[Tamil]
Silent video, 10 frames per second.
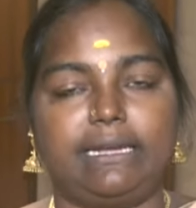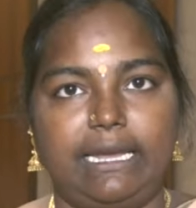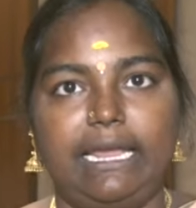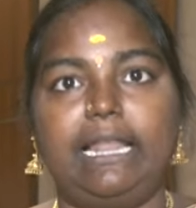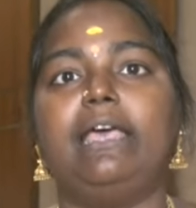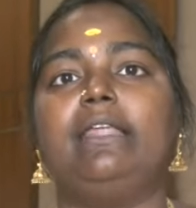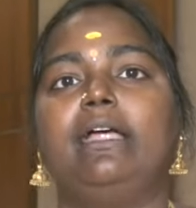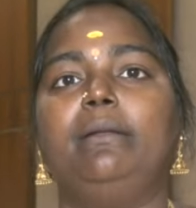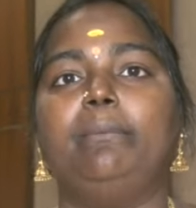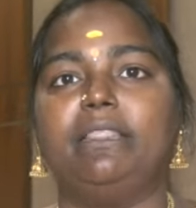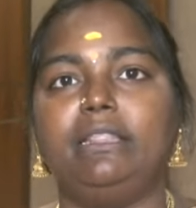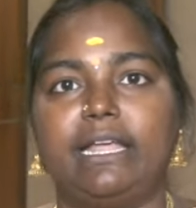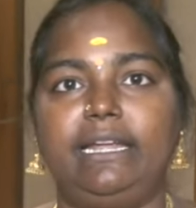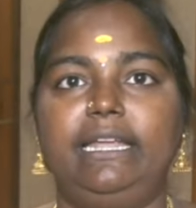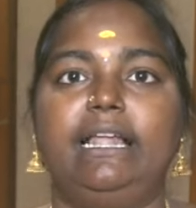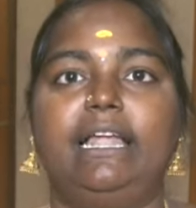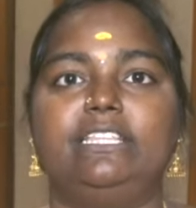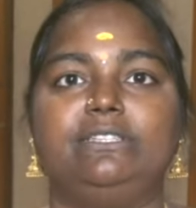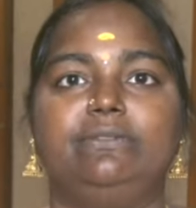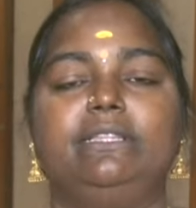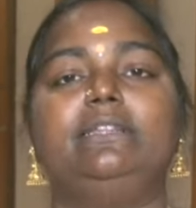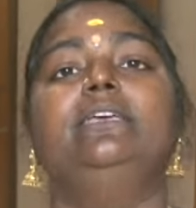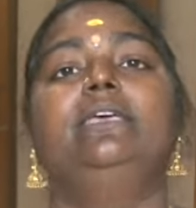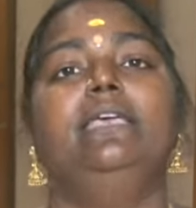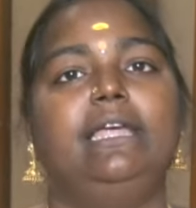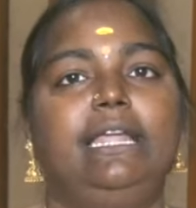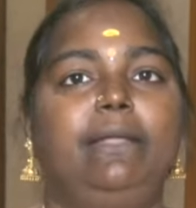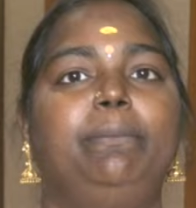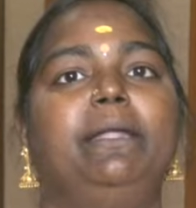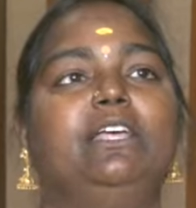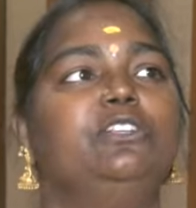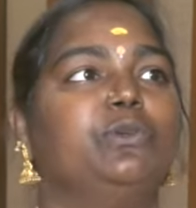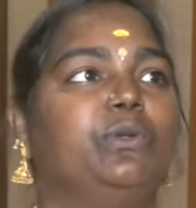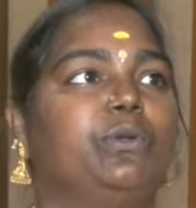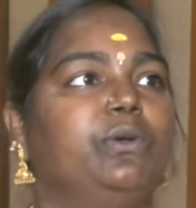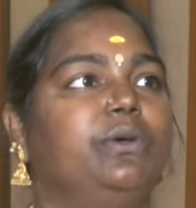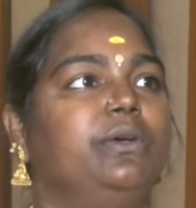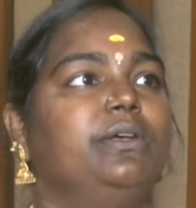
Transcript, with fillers: க்ளியராக இருக்கான்னு பார்த்து தண்ணி நல்லா அடித்து விற்றுட்டு கிளியர் பண்ணுங்கன்னு சொல்கிறோம்